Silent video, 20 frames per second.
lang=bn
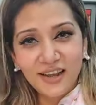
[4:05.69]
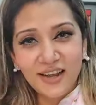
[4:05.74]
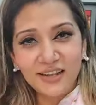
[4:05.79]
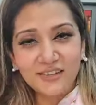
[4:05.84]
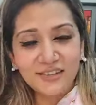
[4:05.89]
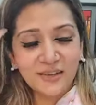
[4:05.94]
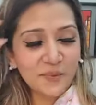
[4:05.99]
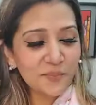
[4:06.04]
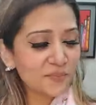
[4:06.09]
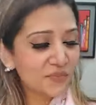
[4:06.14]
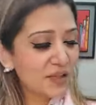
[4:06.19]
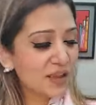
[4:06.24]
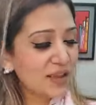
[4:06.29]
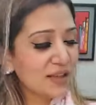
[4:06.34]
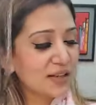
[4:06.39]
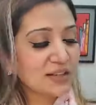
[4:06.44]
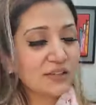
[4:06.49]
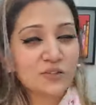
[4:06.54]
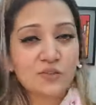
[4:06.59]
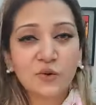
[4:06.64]
আচ্ছা
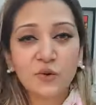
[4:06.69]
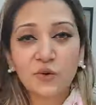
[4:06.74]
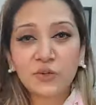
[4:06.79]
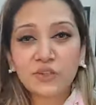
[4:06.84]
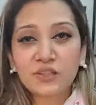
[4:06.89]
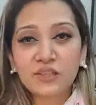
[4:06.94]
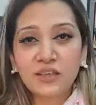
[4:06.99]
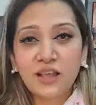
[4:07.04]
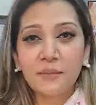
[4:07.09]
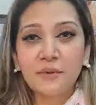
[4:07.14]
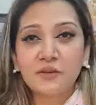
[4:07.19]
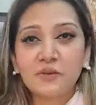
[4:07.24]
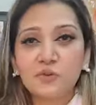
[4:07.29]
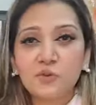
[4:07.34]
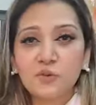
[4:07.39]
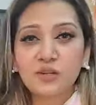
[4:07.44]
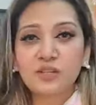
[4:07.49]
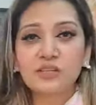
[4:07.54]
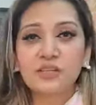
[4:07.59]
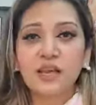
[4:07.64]
সো হচ্ছে আমি একটু
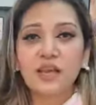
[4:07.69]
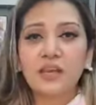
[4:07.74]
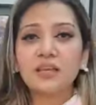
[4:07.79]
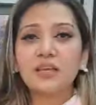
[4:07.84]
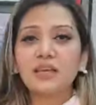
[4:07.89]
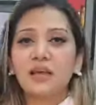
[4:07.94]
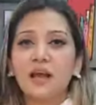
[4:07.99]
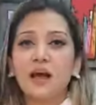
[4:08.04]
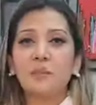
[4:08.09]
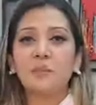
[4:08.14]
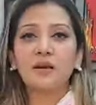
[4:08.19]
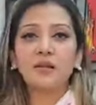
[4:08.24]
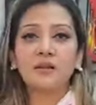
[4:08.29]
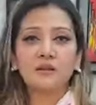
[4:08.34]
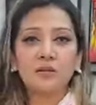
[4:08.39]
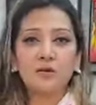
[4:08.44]
দূরে যাই আমার এই